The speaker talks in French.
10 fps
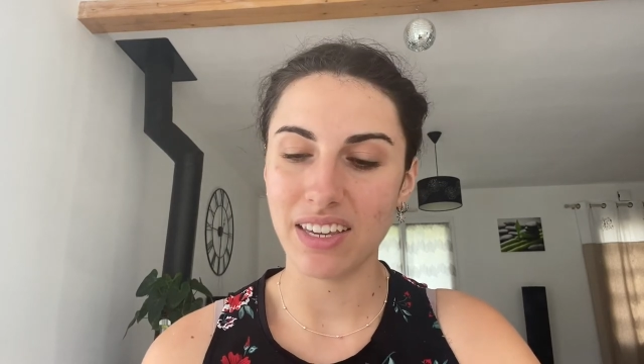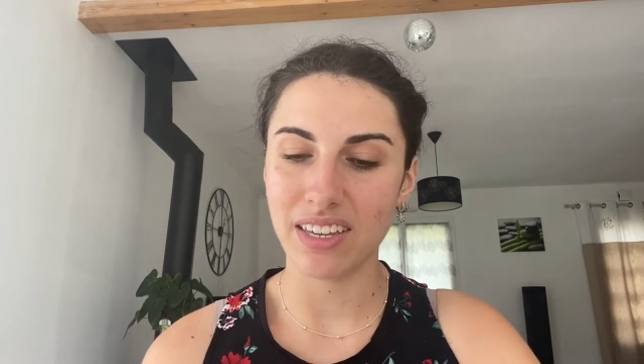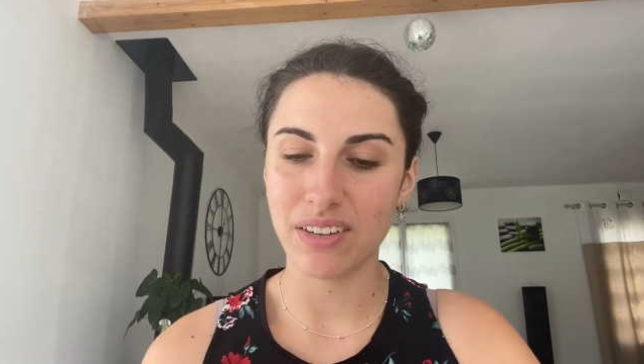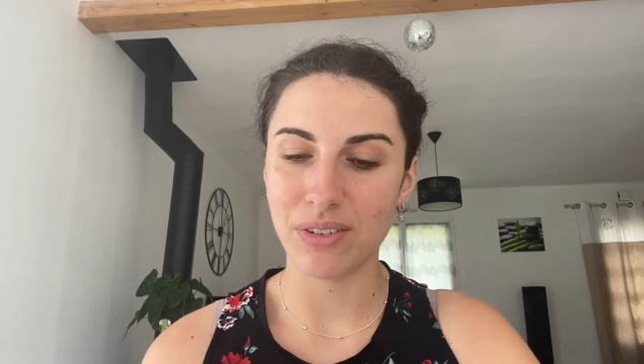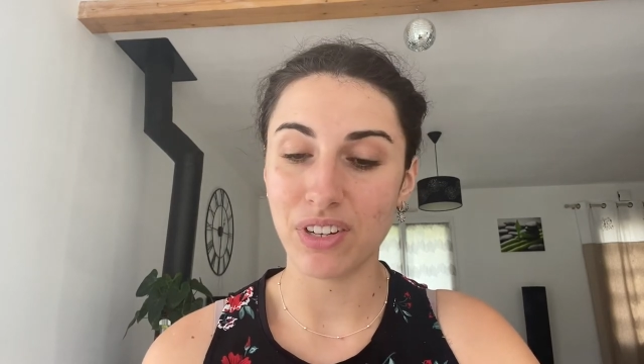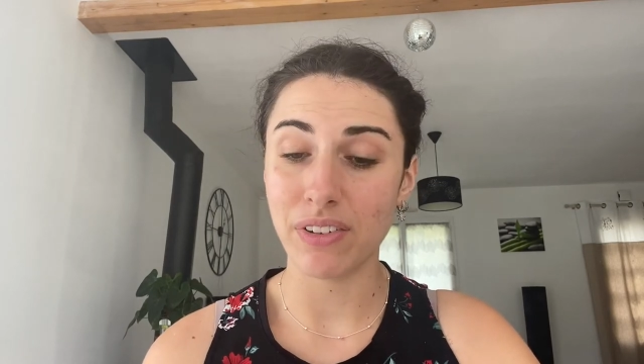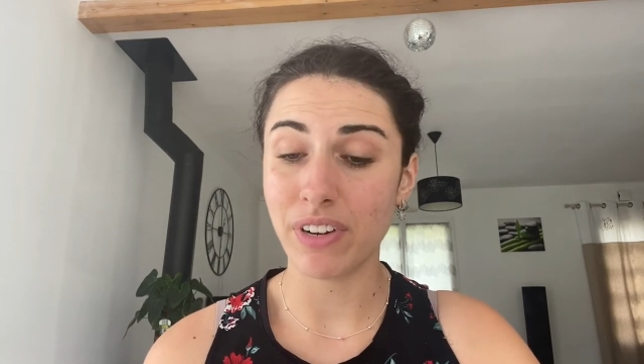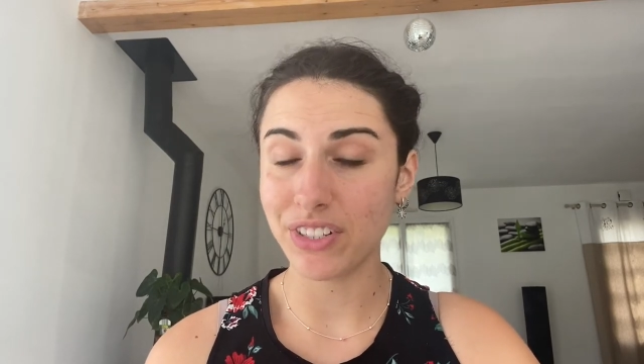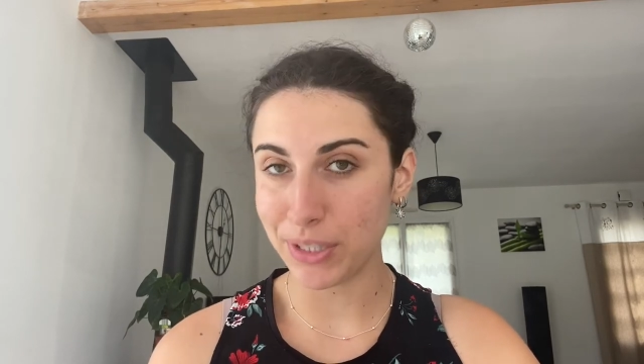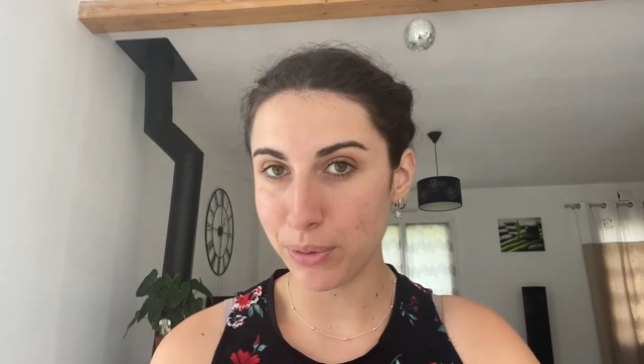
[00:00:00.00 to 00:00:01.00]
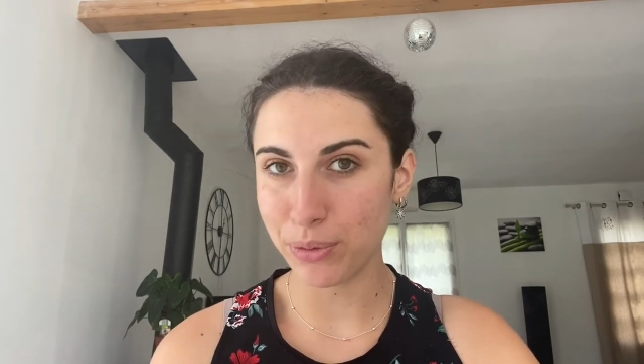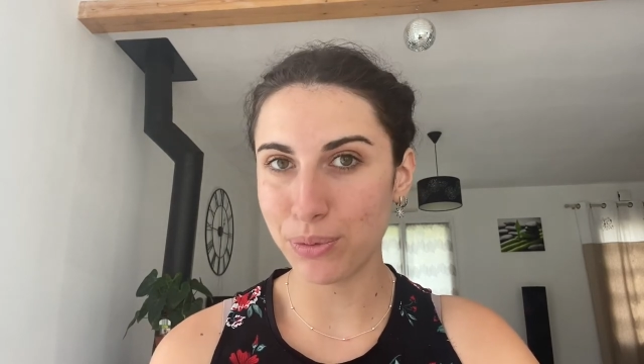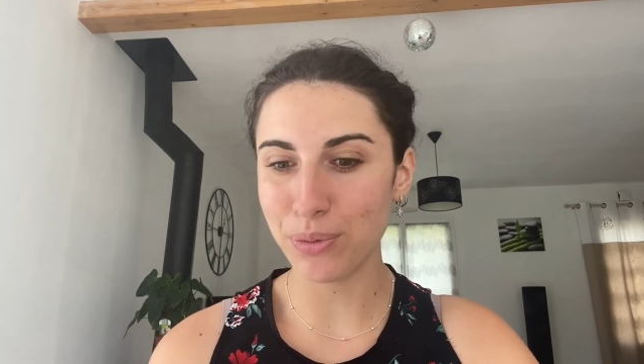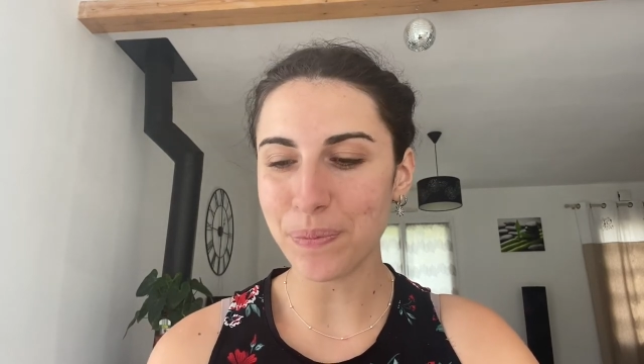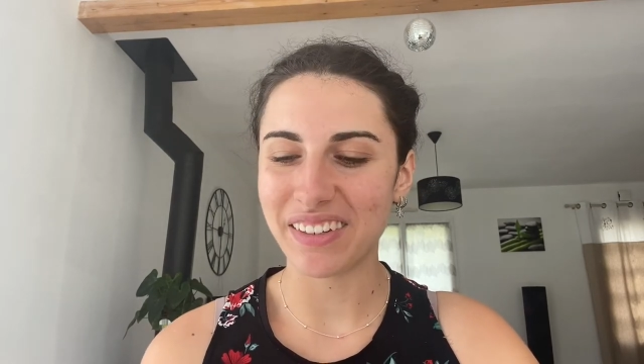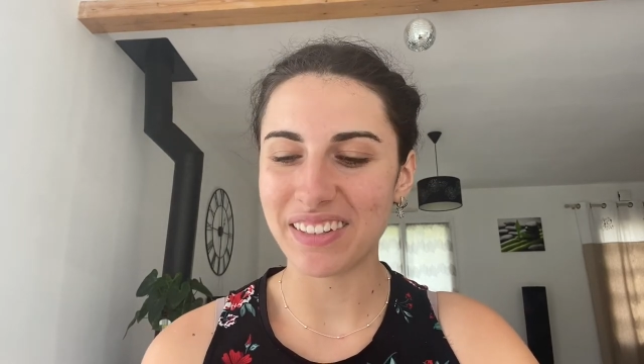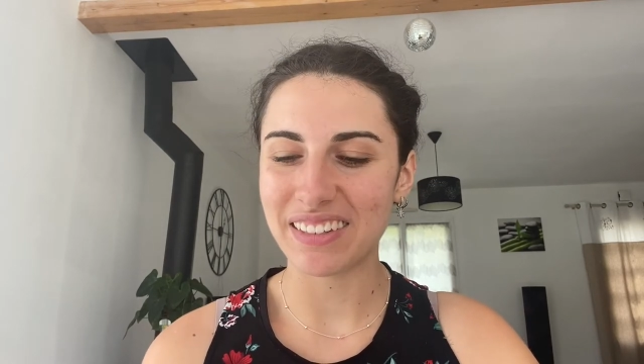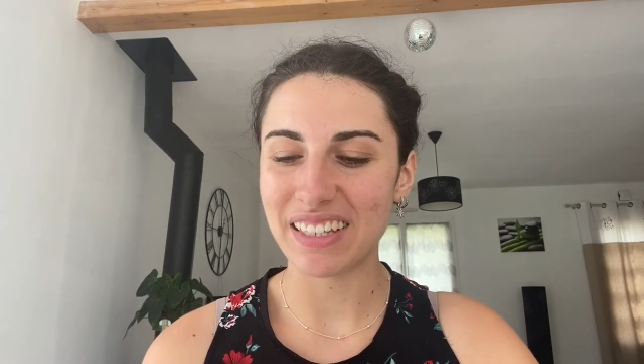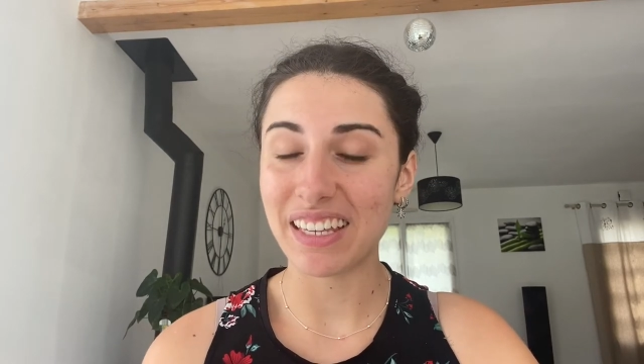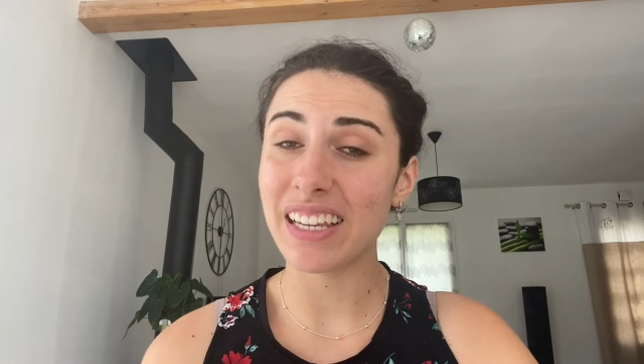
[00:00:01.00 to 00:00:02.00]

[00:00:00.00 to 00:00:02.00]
Et euh, j'avais flashé dessus. C'est